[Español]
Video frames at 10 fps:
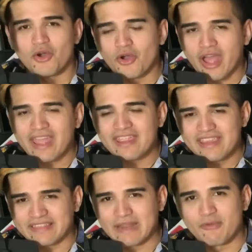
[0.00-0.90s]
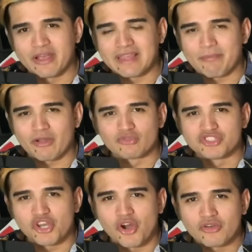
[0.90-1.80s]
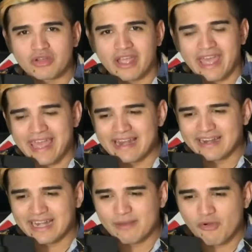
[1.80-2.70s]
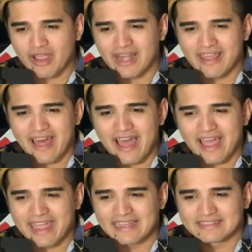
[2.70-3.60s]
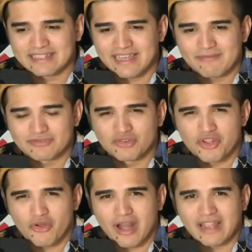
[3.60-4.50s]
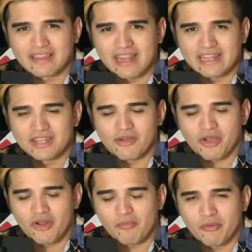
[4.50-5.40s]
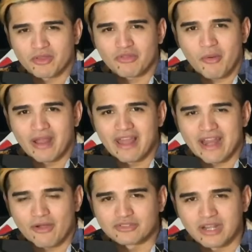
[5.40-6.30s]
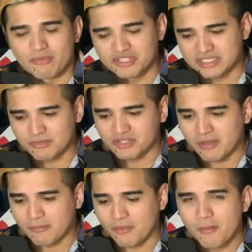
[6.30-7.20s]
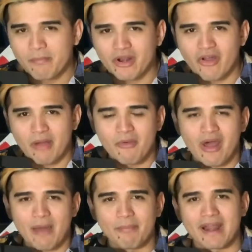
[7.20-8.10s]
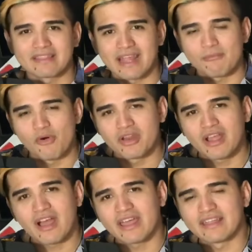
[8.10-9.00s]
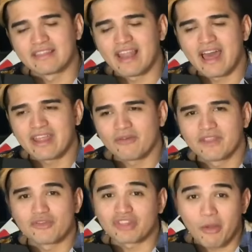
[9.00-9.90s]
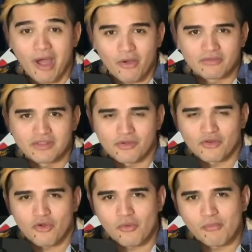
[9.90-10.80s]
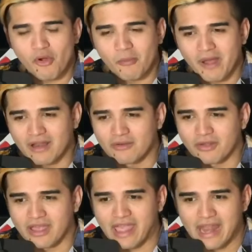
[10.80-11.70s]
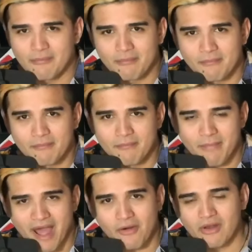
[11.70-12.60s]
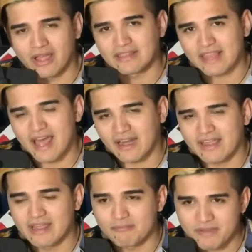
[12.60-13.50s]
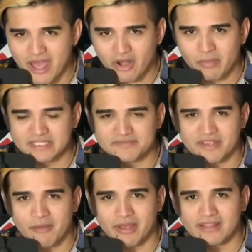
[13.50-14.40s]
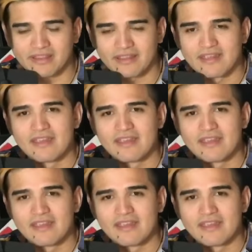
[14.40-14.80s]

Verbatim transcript: ok, ya tenemos esta percusión que es el ritmo que le da ese sonido característico que nos ha puesto a bailar y a gozar muchísimo tiempo. Pero ahora vamos a la parte armónica, Este es el área donde yo trabajo, donde yo conozco un poco más lo que es el bajo, la guitarra y el piano específicamente,